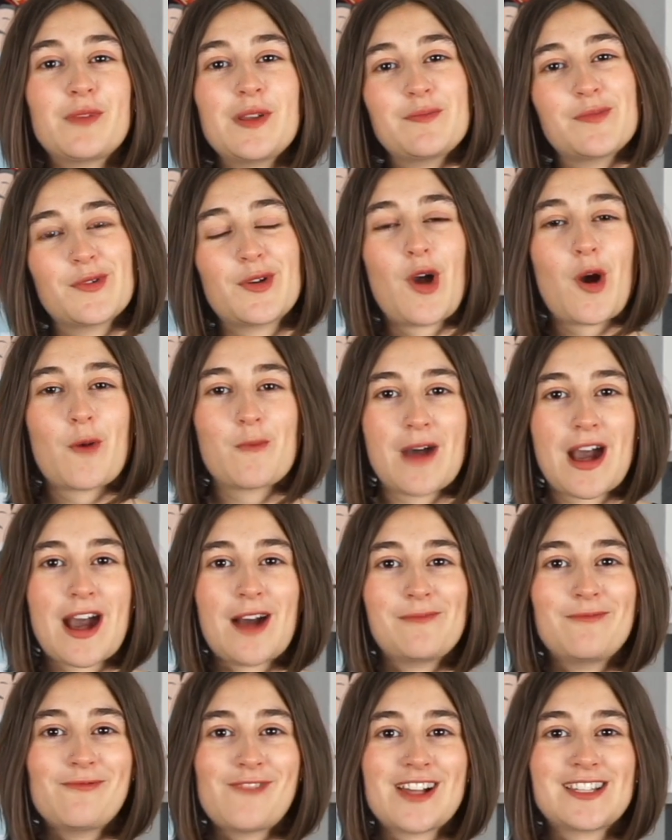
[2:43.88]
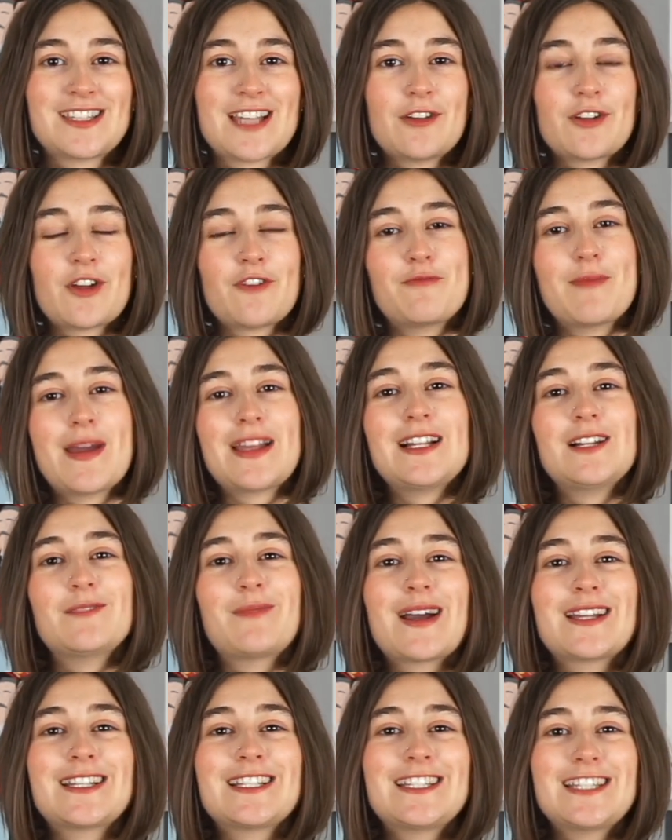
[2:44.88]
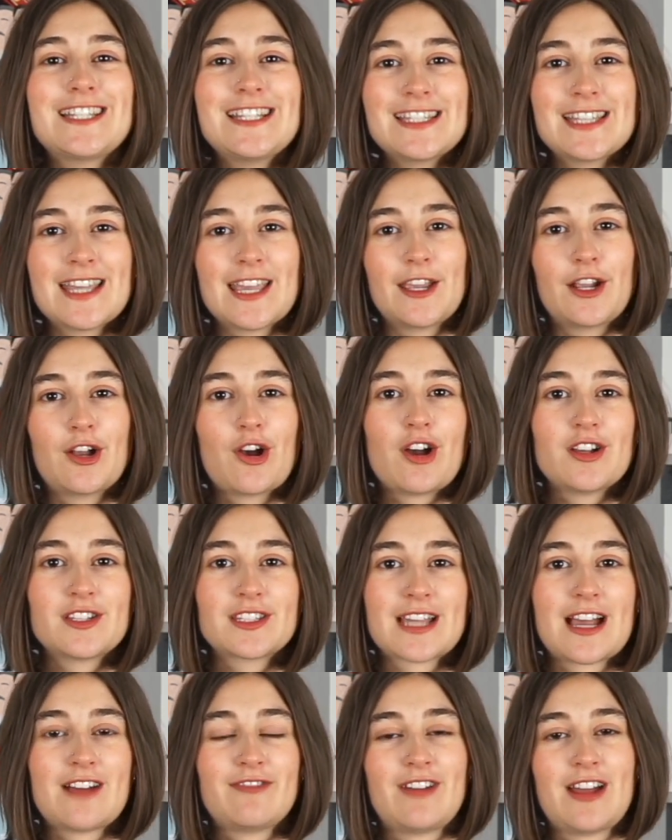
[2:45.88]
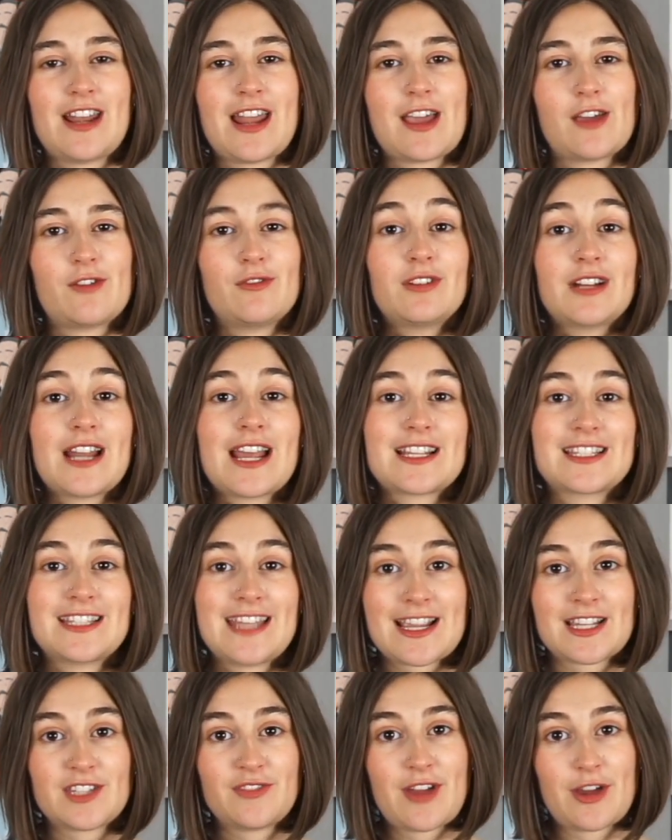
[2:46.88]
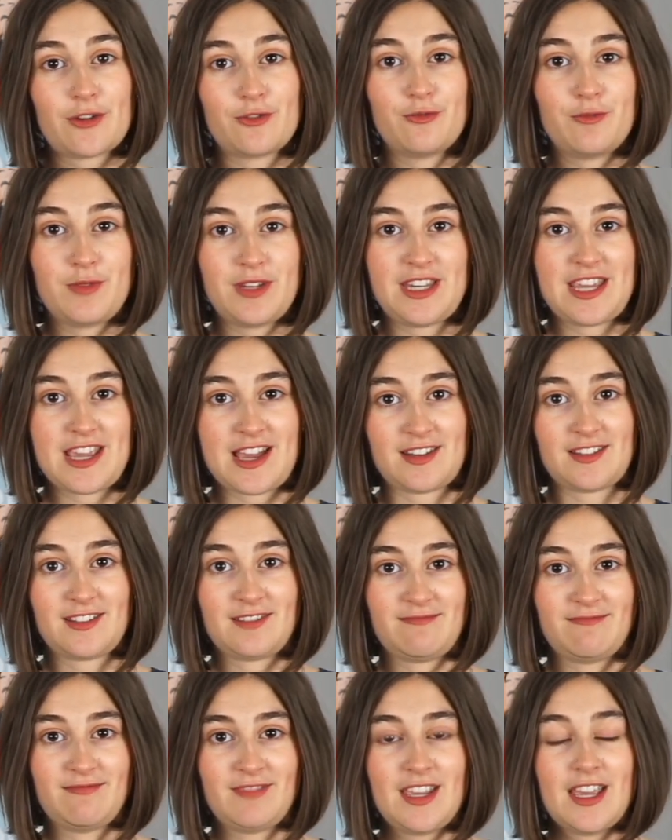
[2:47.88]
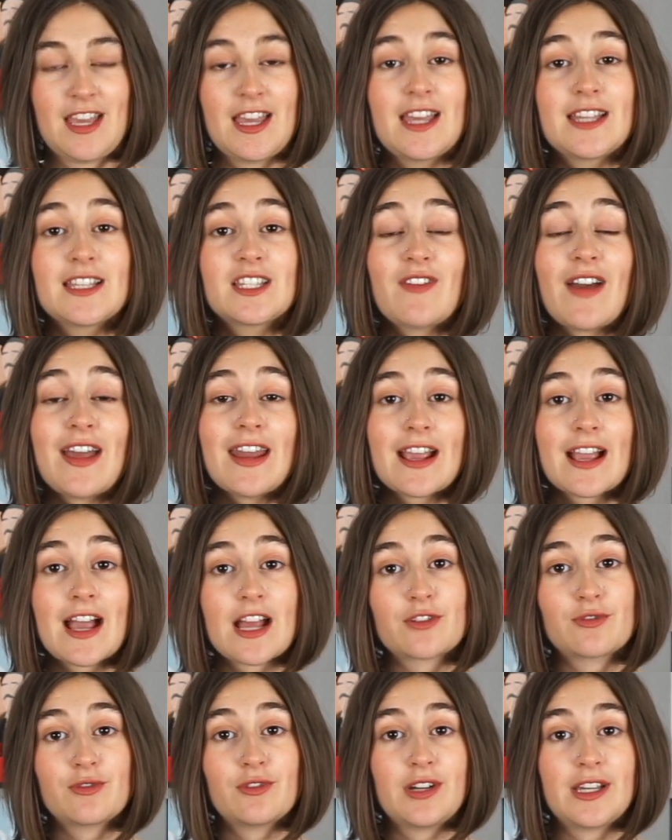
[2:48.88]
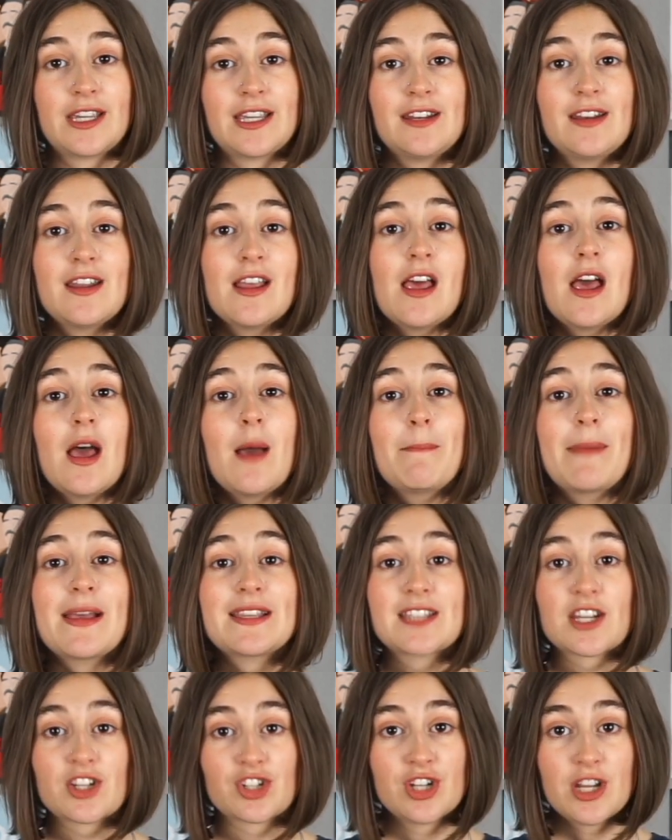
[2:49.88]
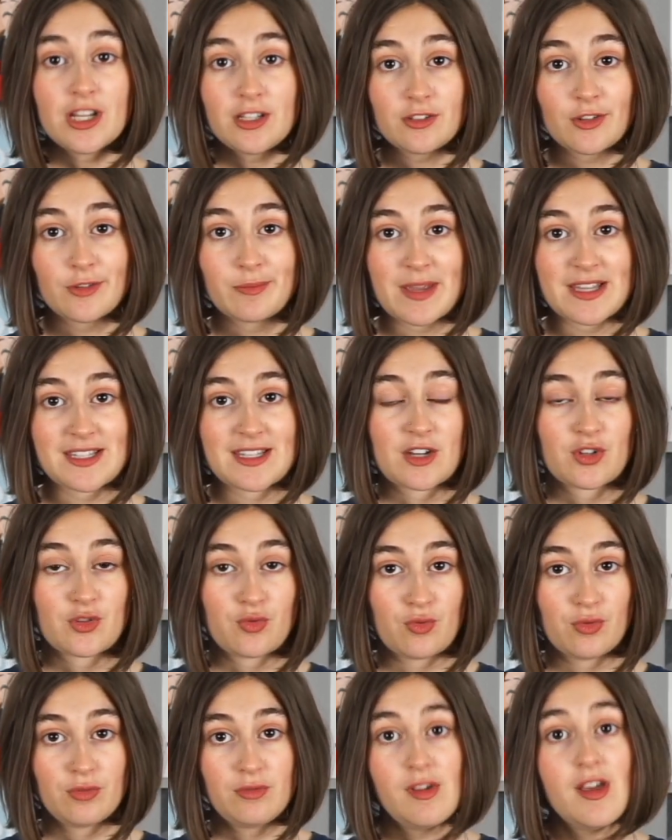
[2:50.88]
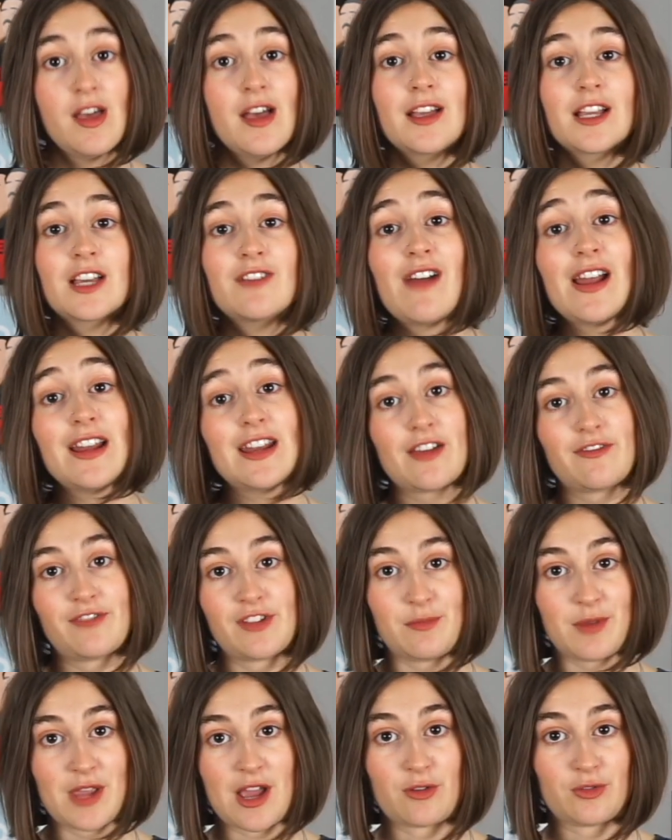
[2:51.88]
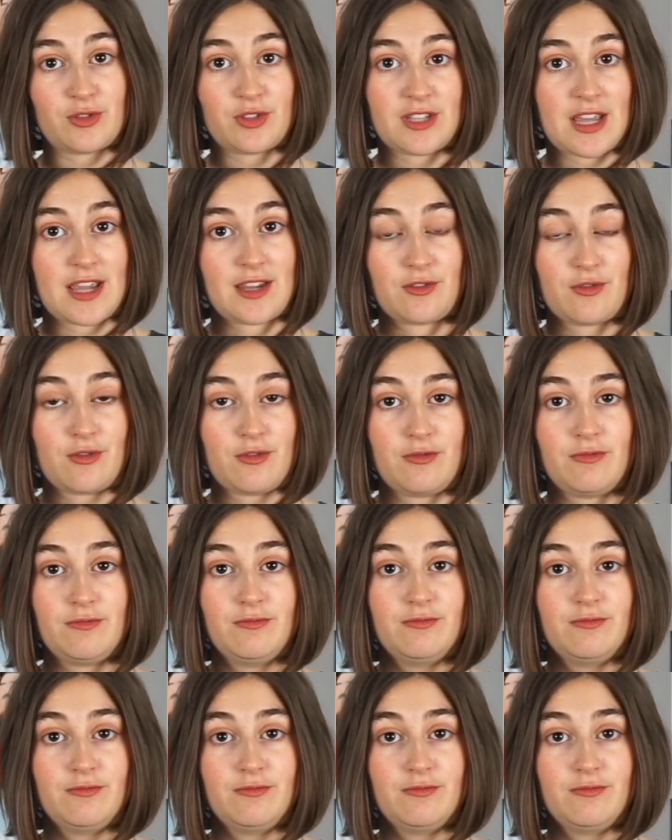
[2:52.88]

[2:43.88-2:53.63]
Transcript: mitbekommen haben, war Sound of Metal bei den diesjährigen Oscar-Verleihungen gleich sechsfach nominiert. In zwei der Kategorien, bester Schnitt und bester Ton, gewann der Film die Auszeichnung.